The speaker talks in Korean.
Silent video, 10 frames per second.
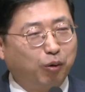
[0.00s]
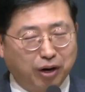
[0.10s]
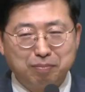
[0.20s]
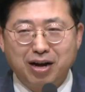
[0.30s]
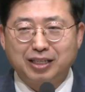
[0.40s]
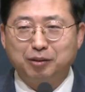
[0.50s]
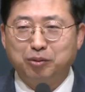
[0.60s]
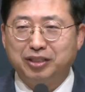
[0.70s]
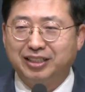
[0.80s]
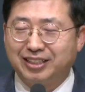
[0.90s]

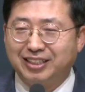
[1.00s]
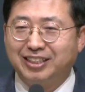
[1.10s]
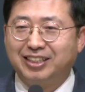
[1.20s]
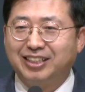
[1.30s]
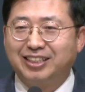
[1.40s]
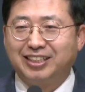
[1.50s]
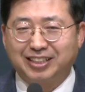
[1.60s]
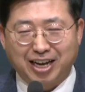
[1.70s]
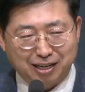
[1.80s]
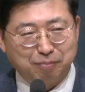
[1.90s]
올해만큼은
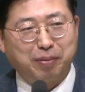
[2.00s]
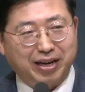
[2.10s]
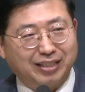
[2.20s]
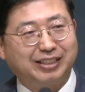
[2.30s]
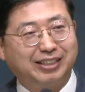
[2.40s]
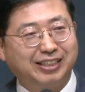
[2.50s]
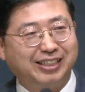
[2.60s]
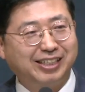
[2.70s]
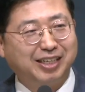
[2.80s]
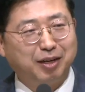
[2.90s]
살을 빼야지.
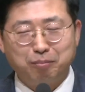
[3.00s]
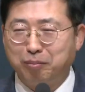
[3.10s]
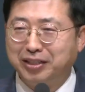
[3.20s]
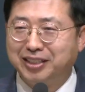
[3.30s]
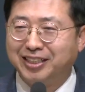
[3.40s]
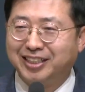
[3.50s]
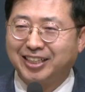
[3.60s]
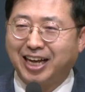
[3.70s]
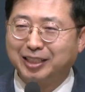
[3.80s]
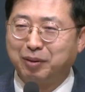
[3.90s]
몇
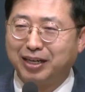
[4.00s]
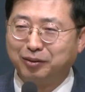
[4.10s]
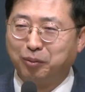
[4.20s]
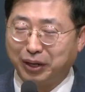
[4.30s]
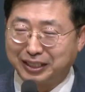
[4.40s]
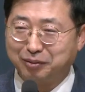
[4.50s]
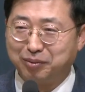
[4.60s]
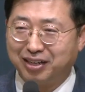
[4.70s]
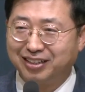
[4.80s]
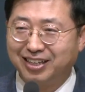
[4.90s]
년째 다짐하는지
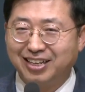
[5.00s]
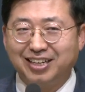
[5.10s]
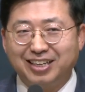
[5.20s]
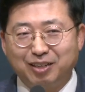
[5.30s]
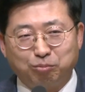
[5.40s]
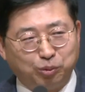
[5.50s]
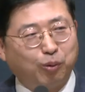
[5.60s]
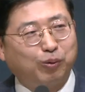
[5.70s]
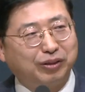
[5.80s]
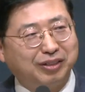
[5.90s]
모르겠지만
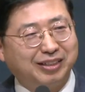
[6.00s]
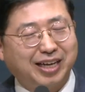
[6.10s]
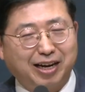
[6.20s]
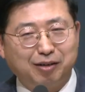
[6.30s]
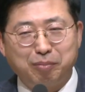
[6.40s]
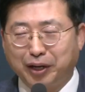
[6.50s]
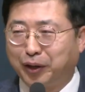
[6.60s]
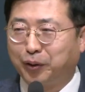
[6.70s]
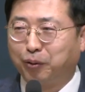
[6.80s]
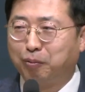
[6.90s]
무조건 살을 몇
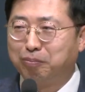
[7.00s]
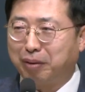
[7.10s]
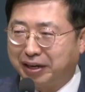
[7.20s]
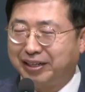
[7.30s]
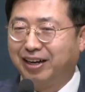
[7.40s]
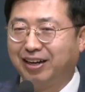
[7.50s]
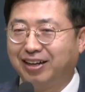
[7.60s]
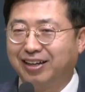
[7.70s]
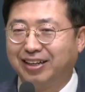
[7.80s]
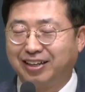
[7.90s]
킬로 빼리라.
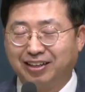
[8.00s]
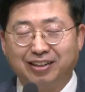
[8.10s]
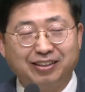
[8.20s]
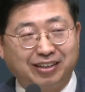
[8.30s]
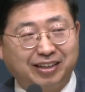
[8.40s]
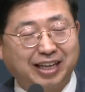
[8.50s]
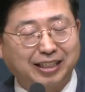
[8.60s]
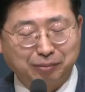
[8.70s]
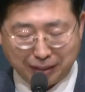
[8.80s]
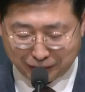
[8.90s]
이렇게
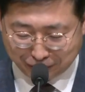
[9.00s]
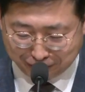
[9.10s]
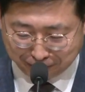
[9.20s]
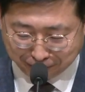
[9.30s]
다짐하죠.